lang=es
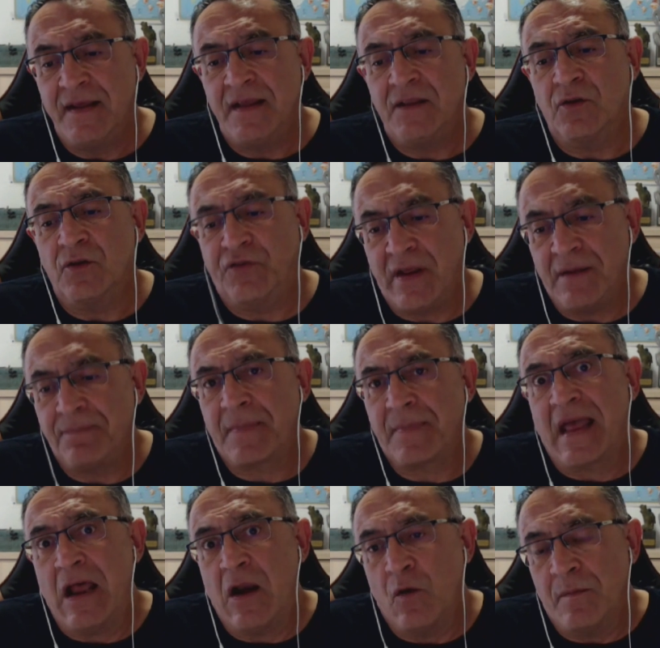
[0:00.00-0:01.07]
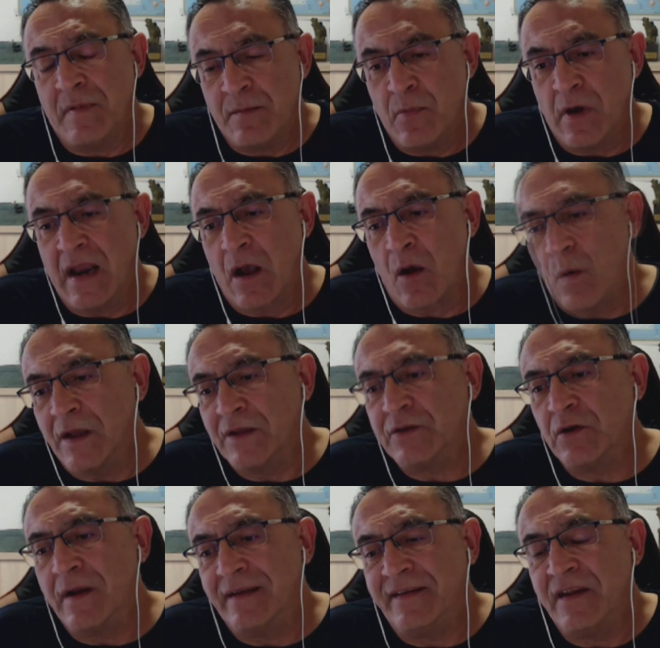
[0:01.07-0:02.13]
Entonces, a lo mismo a las 4 a
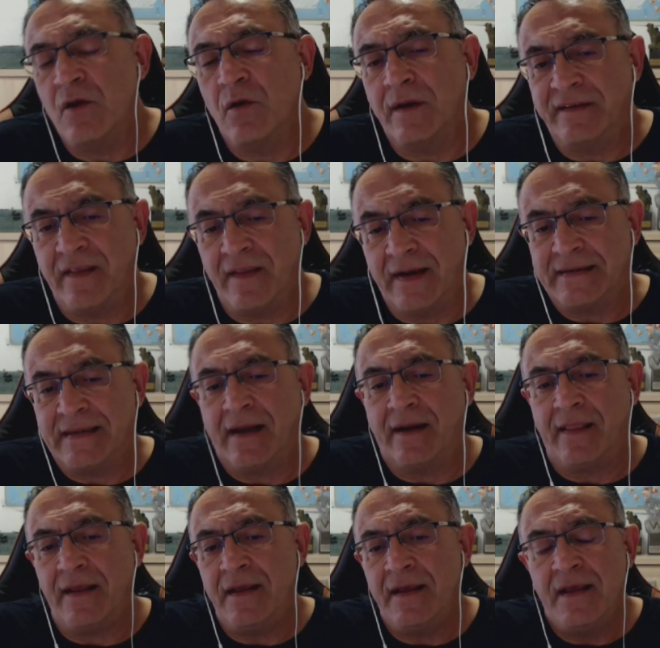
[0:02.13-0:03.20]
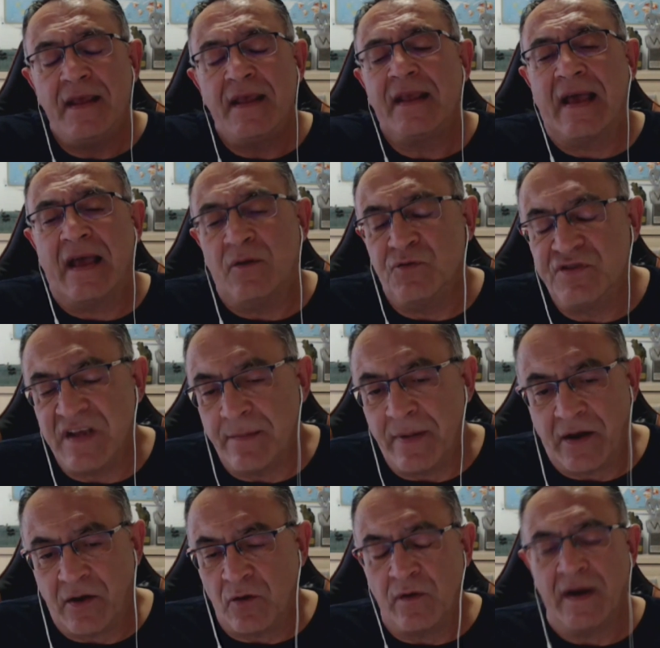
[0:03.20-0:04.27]
las 5 o las 6 de la tarde, cae un
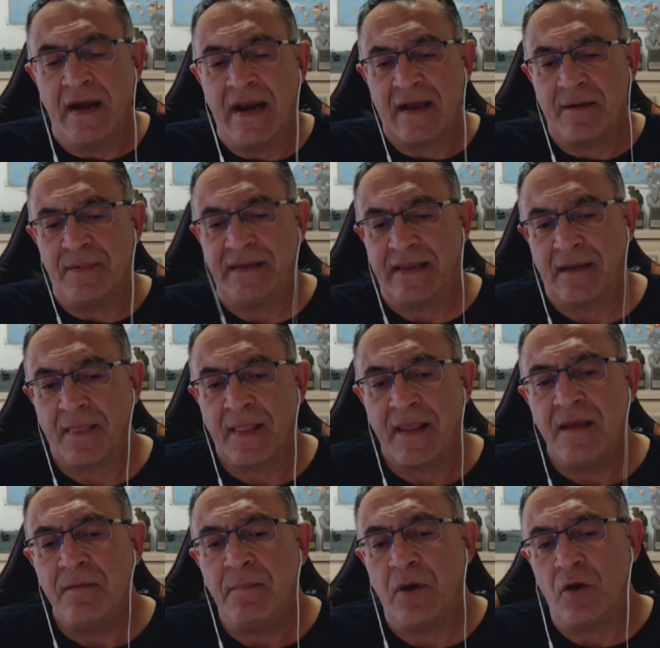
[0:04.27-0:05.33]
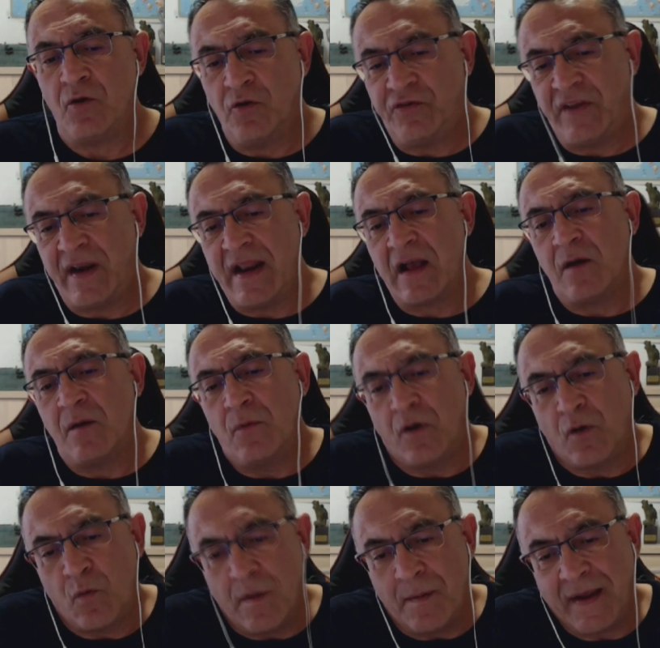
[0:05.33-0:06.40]
chaparrón en la capital. Pero no será como el
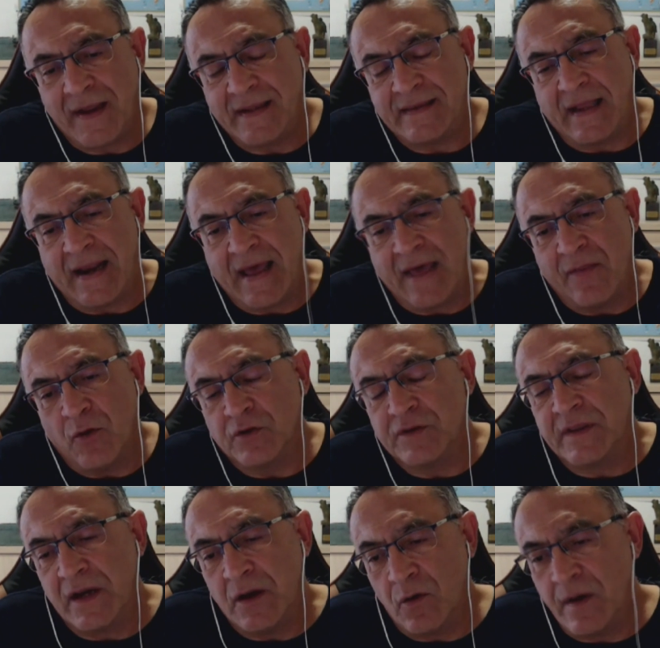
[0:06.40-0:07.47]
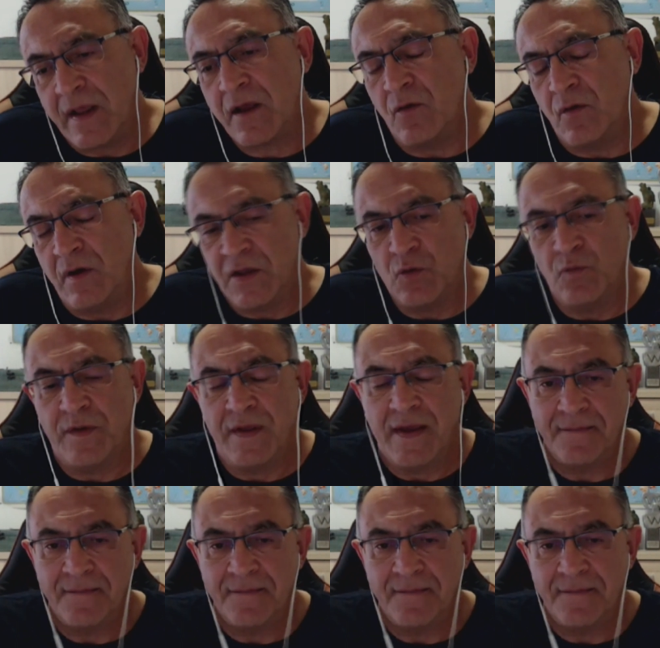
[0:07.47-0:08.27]
jueves, que estará a 2 o 3 horas con la lluvia.